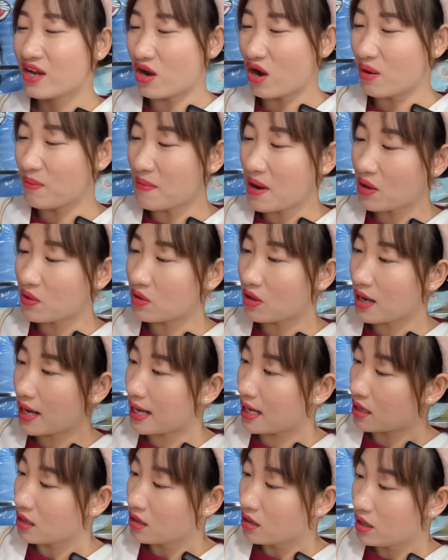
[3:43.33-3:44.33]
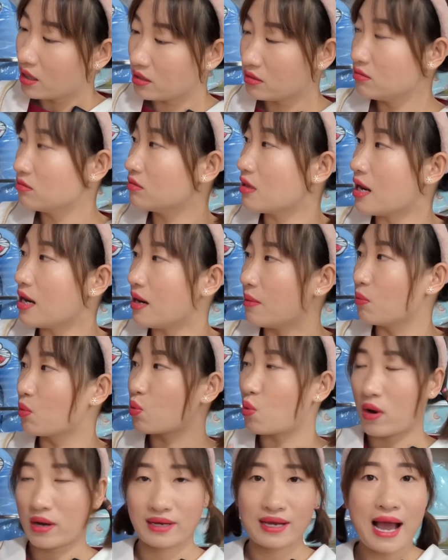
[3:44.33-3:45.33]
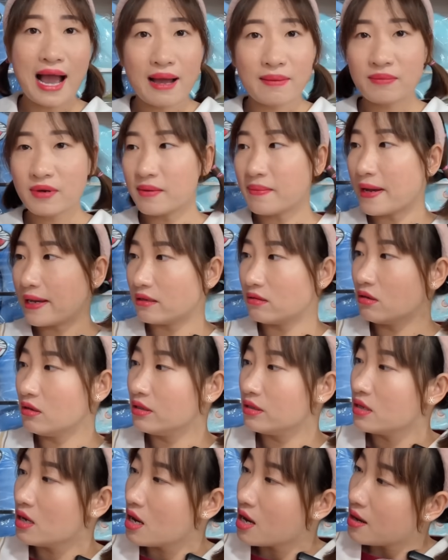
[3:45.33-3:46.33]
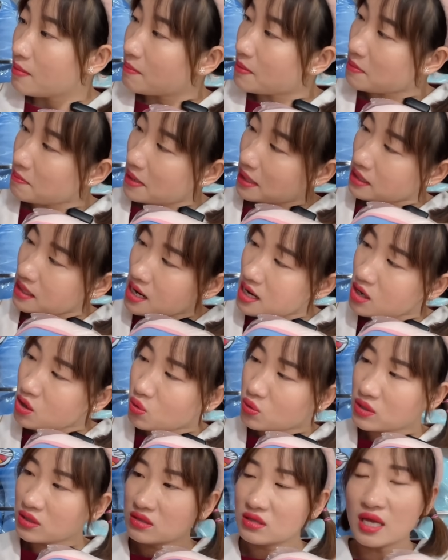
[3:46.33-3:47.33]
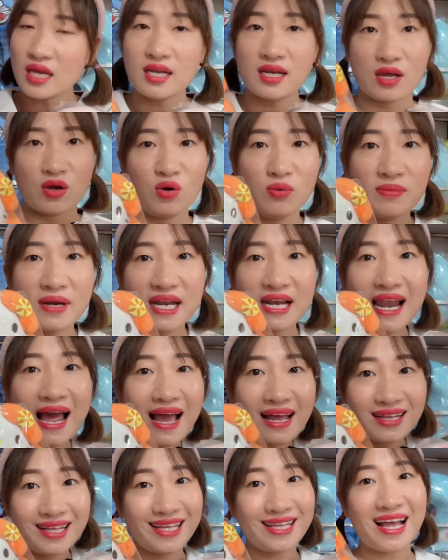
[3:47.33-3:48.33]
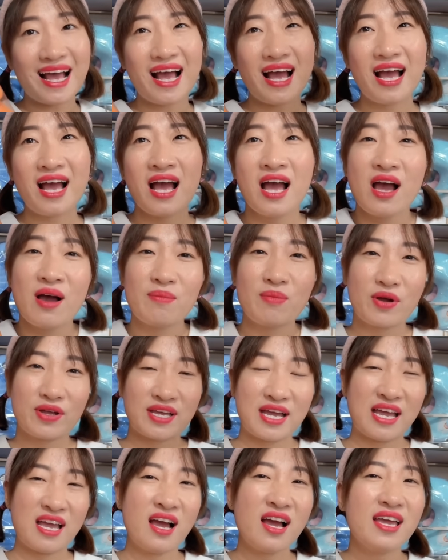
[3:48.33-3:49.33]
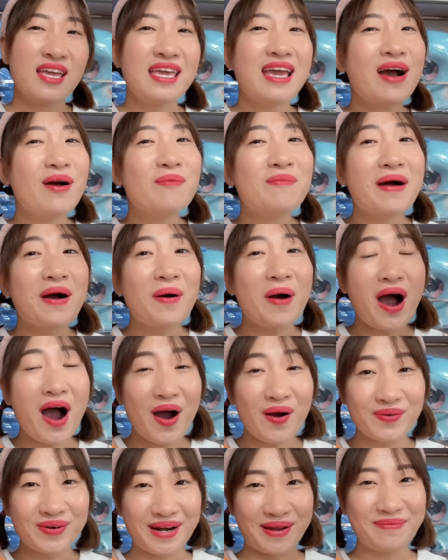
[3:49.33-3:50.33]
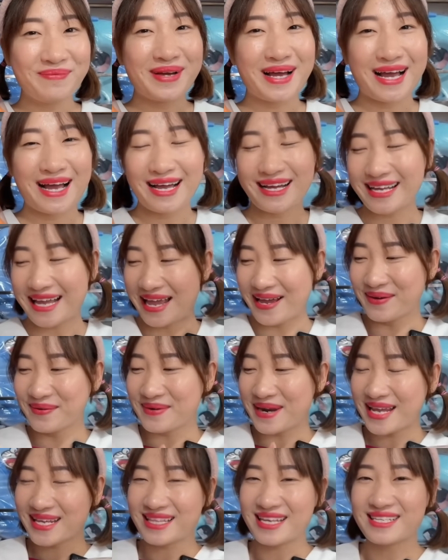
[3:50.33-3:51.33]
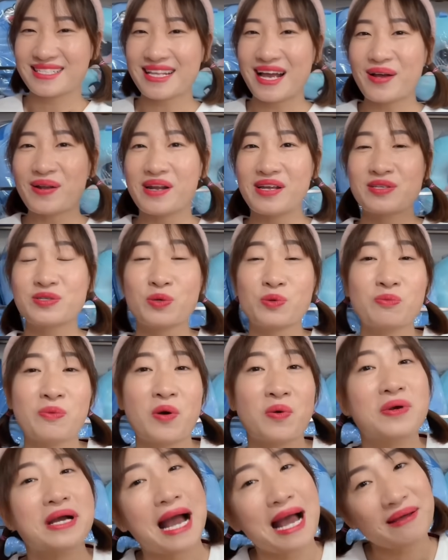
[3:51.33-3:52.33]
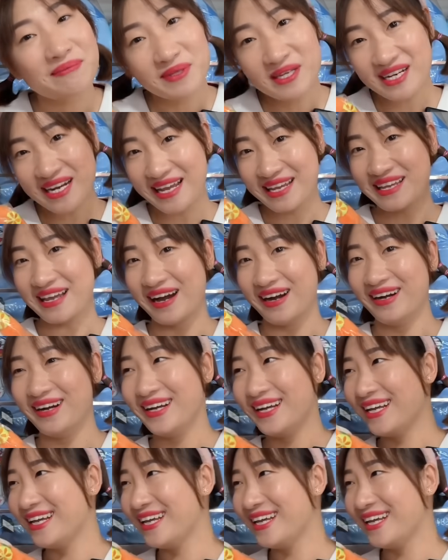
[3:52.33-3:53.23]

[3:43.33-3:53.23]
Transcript: Có màu, à hình như đây là một quả cam các bạn ơi Mà bạn Hello Kitty này hôm nay lạ thế ta Mọi ngày á, yêu màu hồng lắm mà Ngày hôm nay tại sao lại dùng màu cam thế này nhở